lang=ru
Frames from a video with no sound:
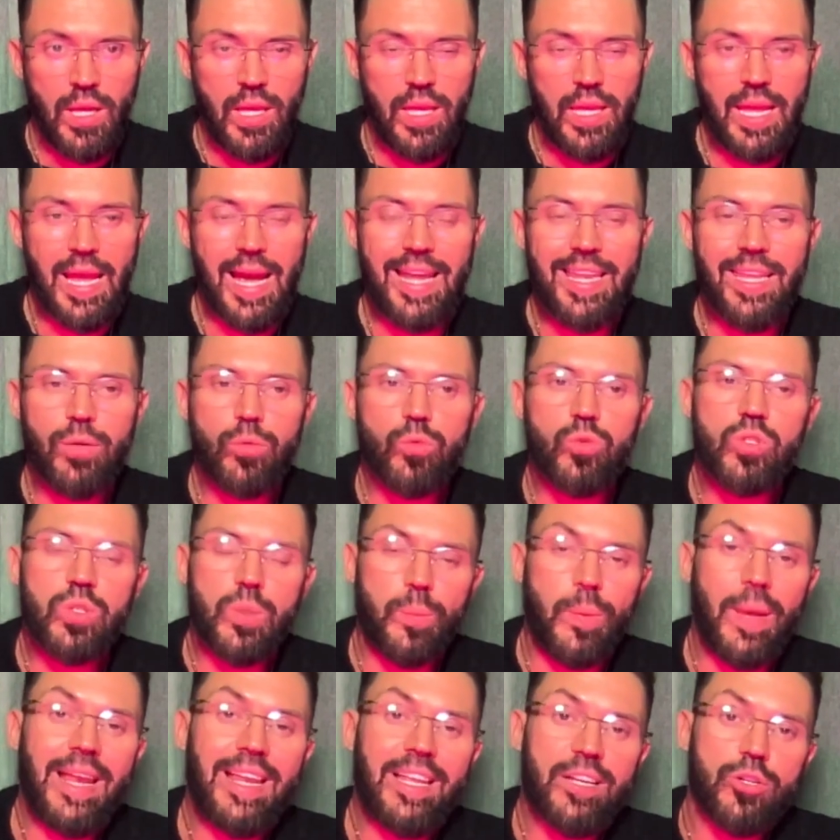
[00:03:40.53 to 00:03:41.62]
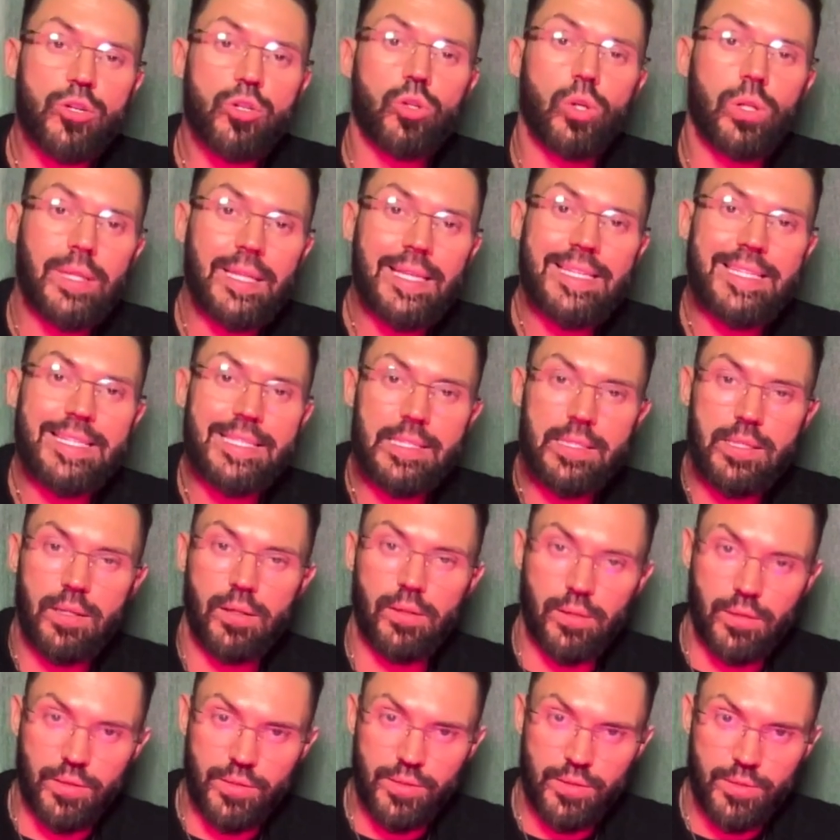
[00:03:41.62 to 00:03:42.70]
и они успели что-то
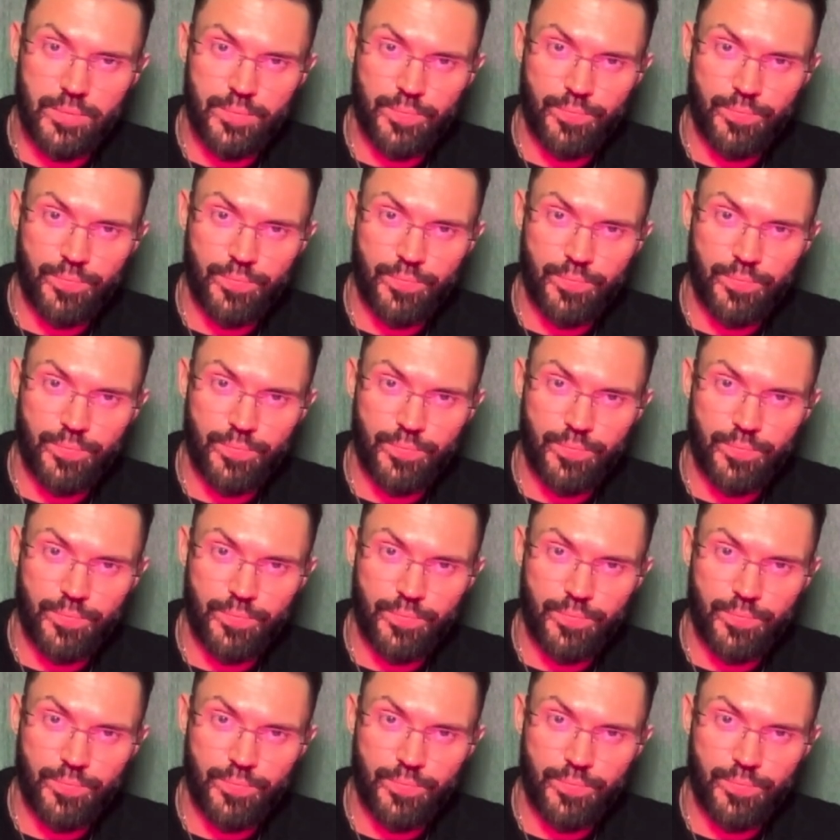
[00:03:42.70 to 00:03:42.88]
сделать